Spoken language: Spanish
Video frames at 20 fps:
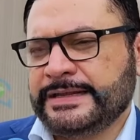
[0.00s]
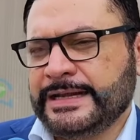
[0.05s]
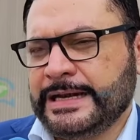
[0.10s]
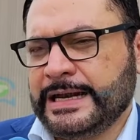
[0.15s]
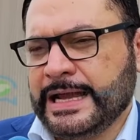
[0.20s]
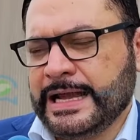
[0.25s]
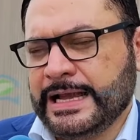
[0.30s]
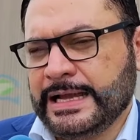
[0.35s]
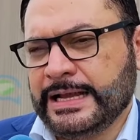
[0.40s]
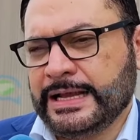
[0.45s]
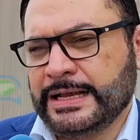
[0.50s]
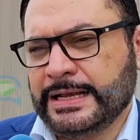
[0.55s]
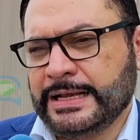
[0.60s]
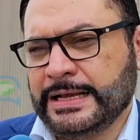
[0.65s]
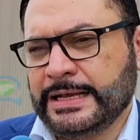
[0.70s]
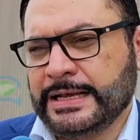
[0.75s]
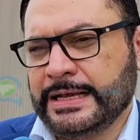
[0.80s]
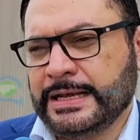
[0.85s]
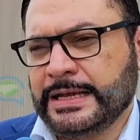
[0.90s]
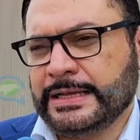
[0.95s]
de
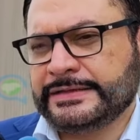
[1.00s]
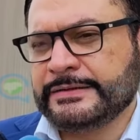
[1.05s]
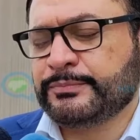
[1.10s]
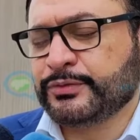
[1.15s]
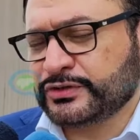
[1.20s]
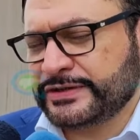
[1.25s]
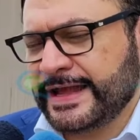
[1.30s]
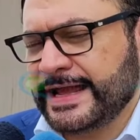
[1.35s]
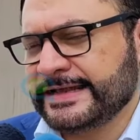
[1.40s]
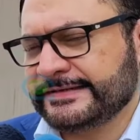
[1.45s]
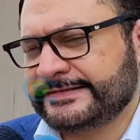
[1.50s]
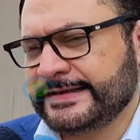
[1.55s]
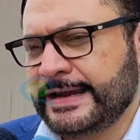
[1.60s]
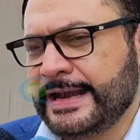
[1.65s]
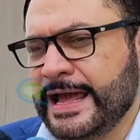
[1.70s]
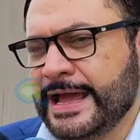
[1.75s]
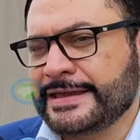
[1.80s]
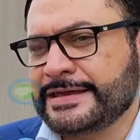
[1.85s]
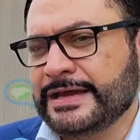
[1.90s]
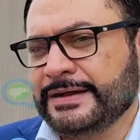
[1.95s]
la diputada
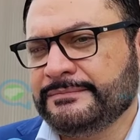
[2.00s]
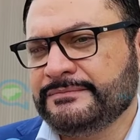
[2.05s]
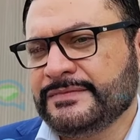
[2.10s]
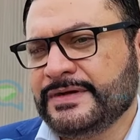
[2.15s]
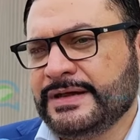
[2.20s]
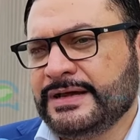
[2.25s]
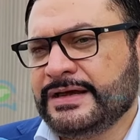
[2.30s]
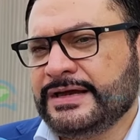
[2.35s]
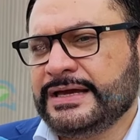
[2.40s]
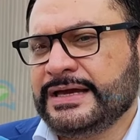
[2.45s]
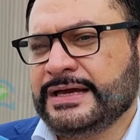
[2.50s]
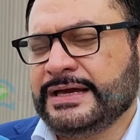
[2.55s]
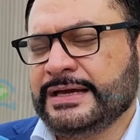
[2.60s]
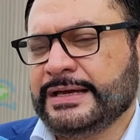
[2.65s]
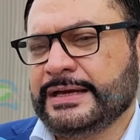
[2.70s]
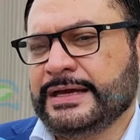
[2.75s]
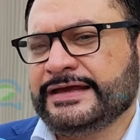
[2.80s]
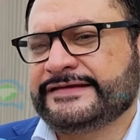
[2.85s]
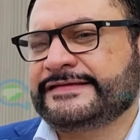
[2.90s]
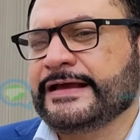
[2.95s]
Zelaya
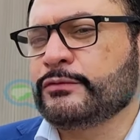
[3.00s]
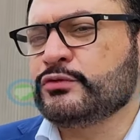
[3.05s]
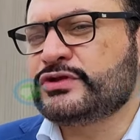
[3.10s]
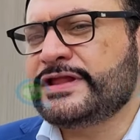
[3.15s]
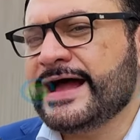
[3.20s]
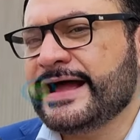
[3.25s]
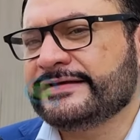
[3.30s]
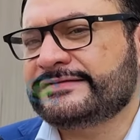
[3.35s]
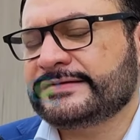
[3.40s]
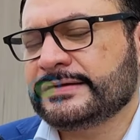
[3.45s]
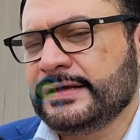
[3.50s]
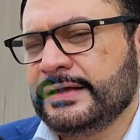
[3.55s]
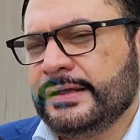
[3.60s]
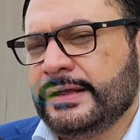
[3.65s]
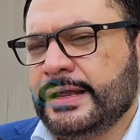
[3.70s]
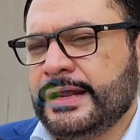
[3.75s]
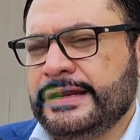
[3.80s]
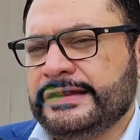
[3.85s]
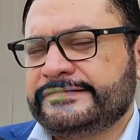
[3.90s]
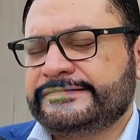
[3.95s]
eh, es audaz
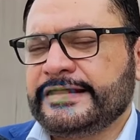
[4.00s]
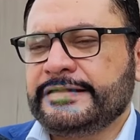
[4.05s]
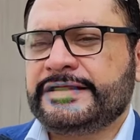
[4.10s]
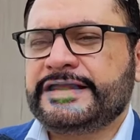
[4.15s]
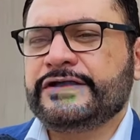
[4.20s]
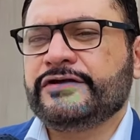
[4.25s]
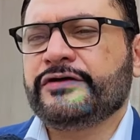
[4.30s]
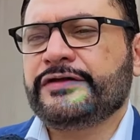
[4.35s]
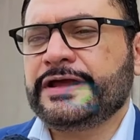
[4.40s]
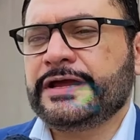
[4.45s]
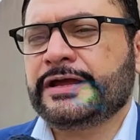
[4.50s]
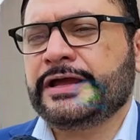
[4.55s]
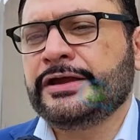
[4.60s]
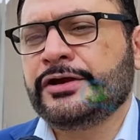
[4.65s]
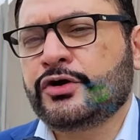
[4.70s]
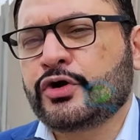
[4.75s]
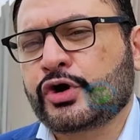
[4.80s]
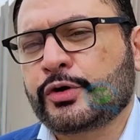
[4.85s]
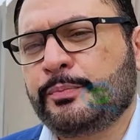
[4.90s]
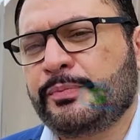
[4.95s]
en el sentido de que
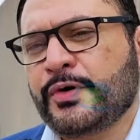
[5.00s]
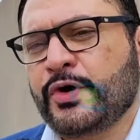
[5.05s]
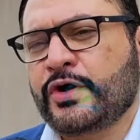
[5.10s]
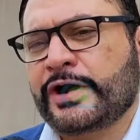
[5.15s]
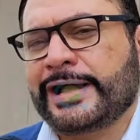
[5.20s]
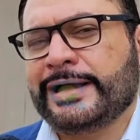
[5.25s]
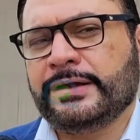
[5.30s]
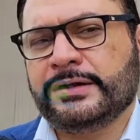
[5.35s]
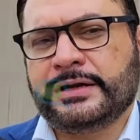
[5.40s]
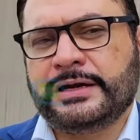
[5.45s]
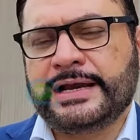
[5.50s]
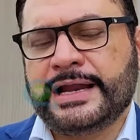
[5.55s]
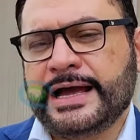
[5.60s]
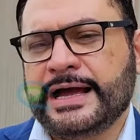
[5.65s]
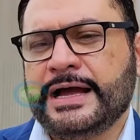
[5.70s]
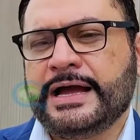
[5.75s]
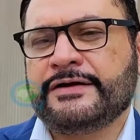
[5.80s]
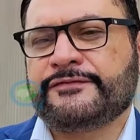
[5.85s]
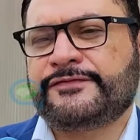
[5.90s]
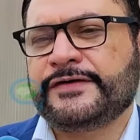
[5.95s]
incorpora
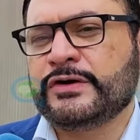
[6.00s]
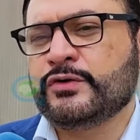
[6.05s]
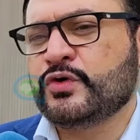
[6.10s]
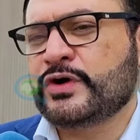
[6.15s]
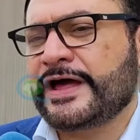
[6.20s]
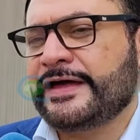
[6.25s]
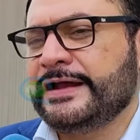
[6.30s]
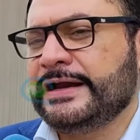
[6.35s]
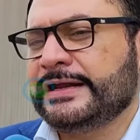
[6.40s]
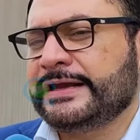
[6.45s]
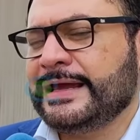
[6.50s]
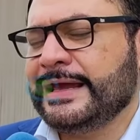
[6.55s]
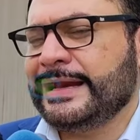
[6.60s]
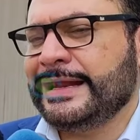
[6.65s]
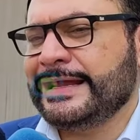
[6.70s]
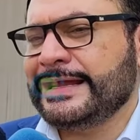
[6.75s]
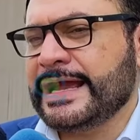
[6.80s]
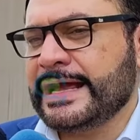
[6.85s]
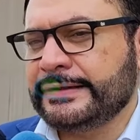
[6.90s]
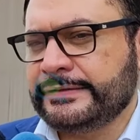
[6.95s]
la figura del
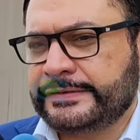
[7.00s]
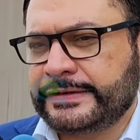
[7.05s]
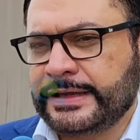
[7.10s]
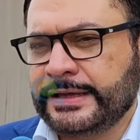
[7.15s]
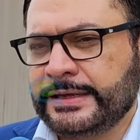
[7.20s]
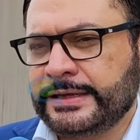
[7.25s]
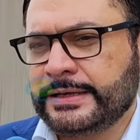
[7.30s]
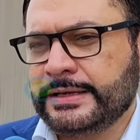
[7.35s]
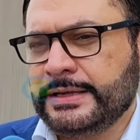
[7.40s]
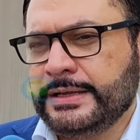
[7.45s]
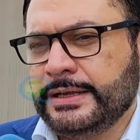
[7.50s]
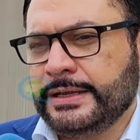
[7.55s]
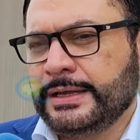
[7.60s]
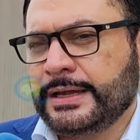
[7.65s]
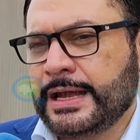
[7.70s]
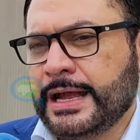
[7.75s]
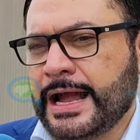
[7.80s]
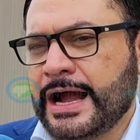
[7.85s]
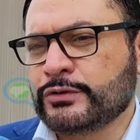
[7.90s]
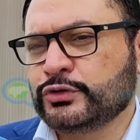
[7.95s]
querellante eh,
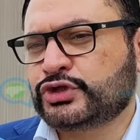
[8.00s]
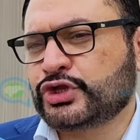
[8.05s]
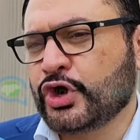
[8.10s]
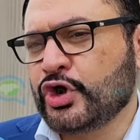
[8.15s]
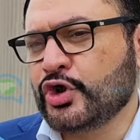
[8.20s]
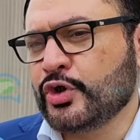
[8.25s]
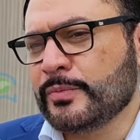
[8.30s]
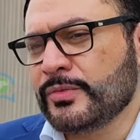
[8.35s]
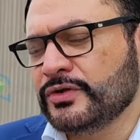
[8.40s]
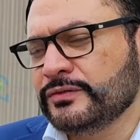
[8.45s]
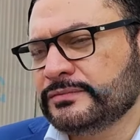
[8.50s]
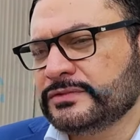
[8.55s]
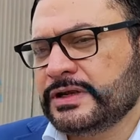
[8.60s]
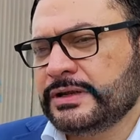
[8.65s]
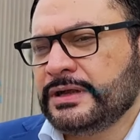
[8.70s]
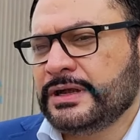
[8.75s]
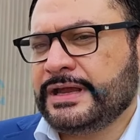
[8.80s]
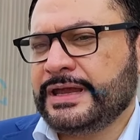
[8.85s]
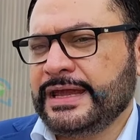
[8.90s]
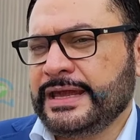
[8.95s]
autónomo
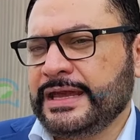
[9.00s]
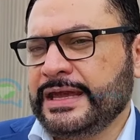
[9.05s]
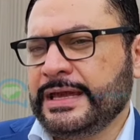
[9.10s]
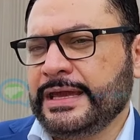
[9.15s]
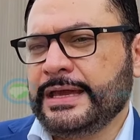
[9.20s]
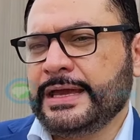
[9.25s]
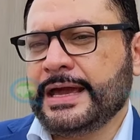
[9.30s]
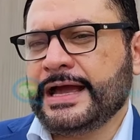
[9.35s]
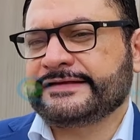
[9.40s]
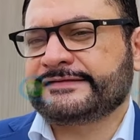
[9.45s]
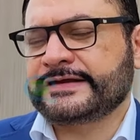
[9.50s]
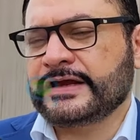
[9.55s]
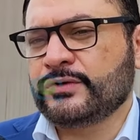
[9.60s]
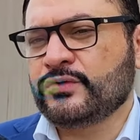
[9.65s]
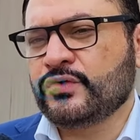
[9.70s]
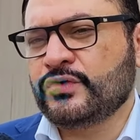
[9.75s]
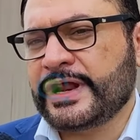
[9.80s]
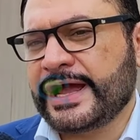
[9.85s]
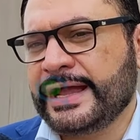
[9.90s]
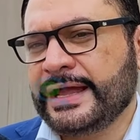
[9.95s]
que
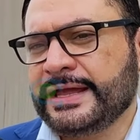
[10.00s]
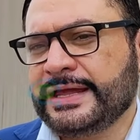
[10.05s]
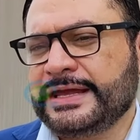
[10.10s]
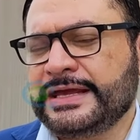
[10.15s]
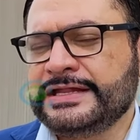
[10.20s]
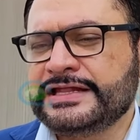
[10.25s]
asegura